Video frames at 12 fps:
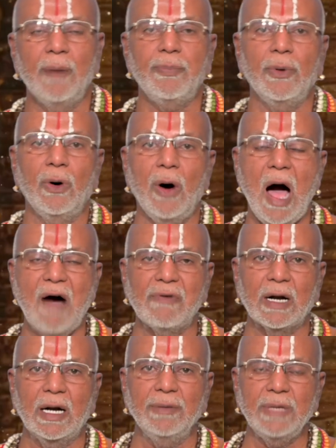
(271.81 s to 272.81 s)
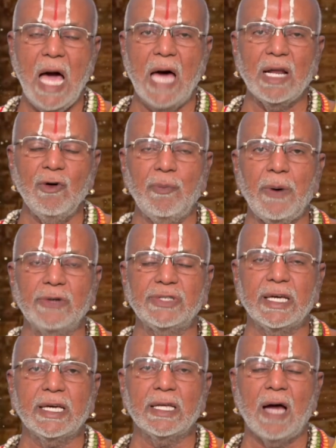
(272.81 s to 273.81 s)
அப்போது அவர்களும் யாரை
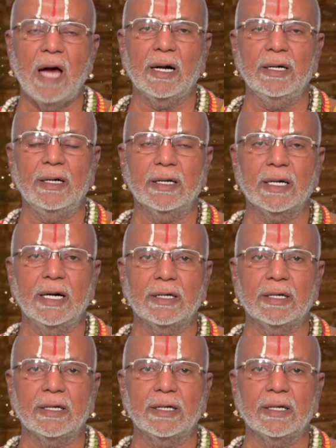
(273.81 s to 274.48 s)
உபாசிக்கிறார்கள் என்று